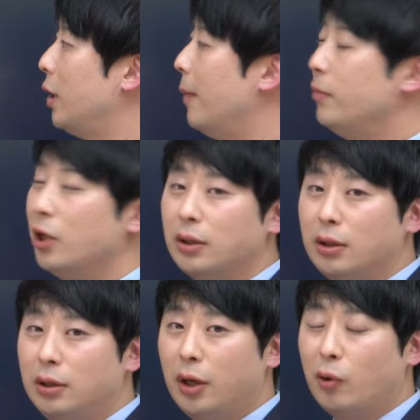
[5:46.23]
3년
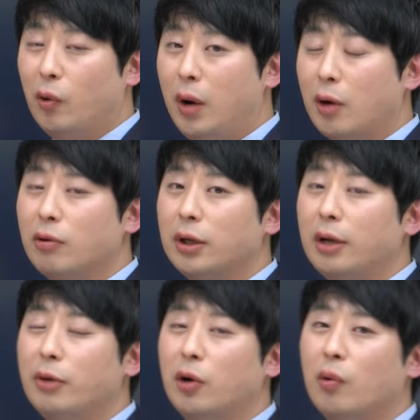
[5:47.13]
특례로
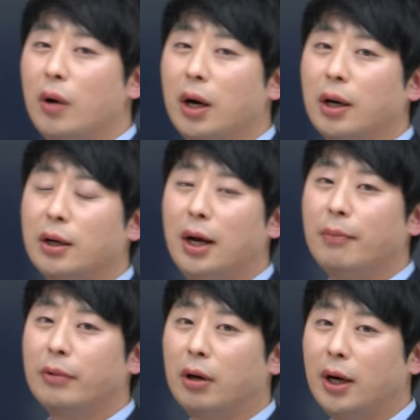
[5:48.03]
화공생명공학과를
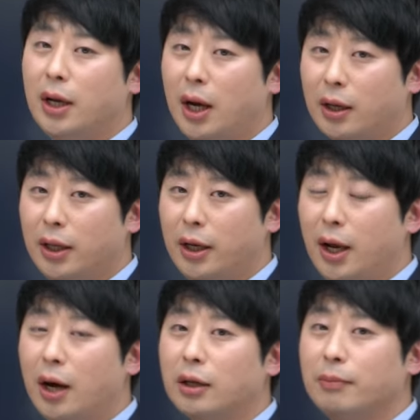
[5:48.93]
합격한
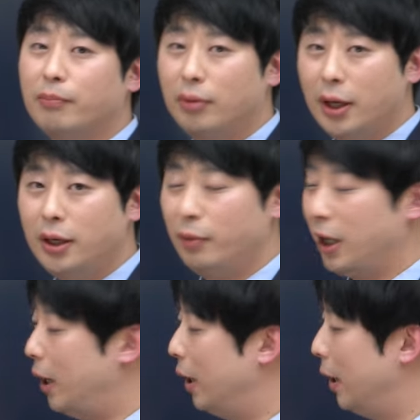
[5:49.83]
학생의 학습
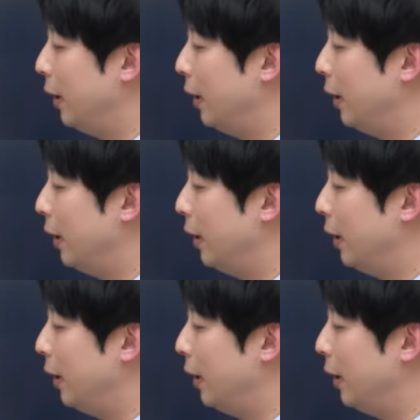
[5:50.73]
플랜입니다.